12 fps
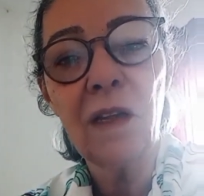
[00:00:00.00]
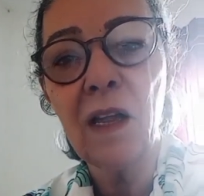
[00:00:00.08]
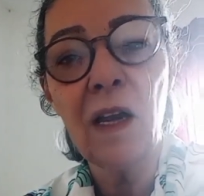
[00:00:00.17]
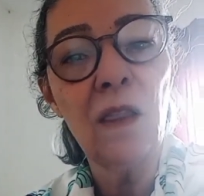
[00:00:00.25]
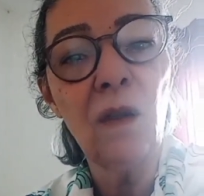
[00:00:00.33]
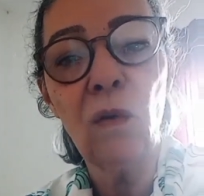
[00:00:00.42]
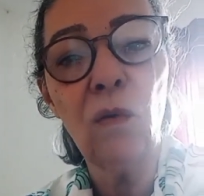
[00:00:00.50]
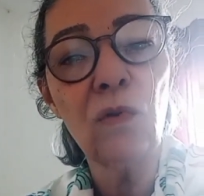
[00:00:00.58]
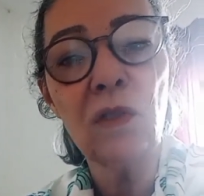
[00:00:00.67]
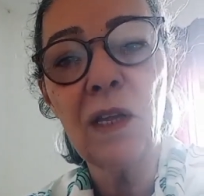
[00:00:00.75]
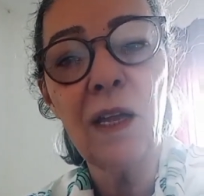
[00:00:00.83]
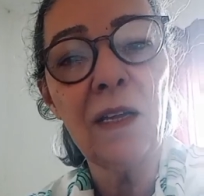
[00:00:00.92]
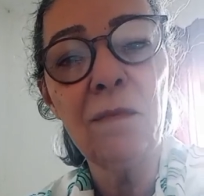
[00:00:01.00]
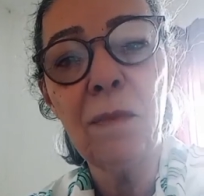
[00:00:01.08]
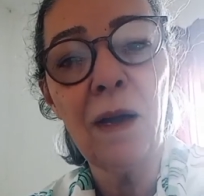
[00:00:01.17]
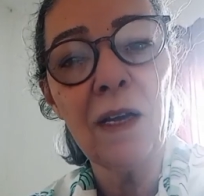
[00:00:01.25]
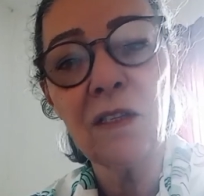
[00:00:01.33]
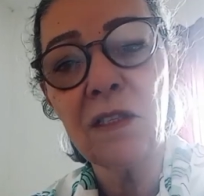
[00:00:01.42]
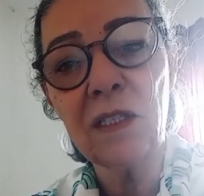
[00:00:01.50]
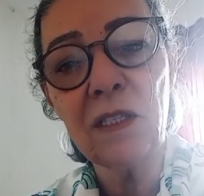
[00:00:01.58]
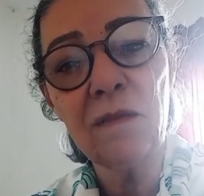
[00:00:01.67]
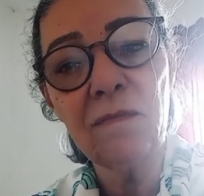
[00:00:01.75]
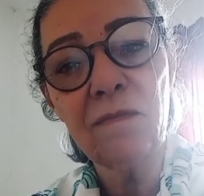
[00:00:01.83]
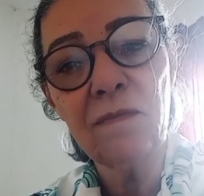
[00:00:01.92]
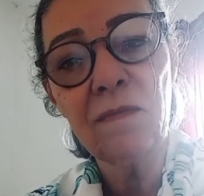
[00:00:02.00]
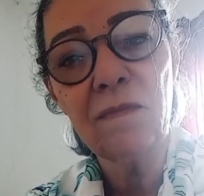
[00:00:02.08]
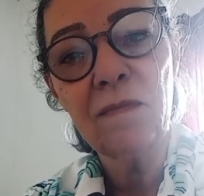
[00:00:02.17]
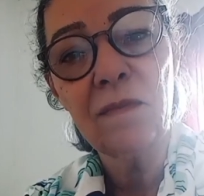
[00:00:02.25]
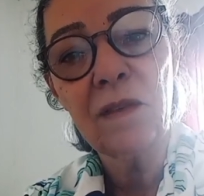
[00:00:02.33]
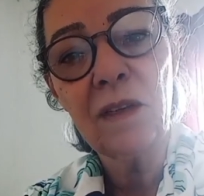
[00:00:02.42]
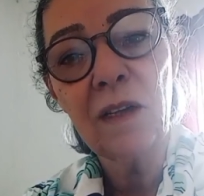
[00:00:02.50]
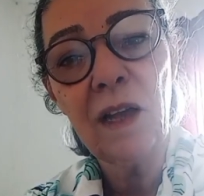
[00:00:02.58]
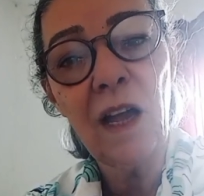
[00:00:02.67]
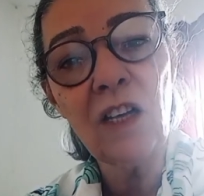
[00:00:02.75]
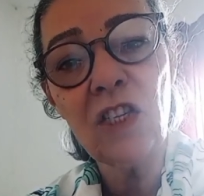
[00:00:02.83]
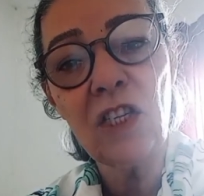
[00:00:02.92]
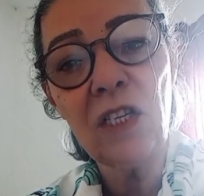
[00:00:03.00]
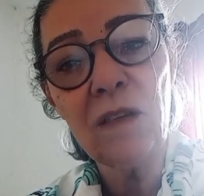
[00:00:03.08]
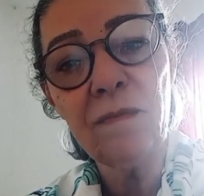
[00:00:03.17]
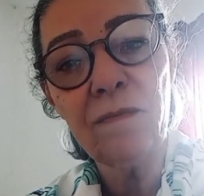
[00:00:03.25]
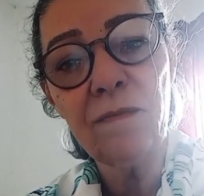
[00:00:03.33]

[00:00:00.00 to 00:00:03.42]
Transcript: que ele não consegue mais agir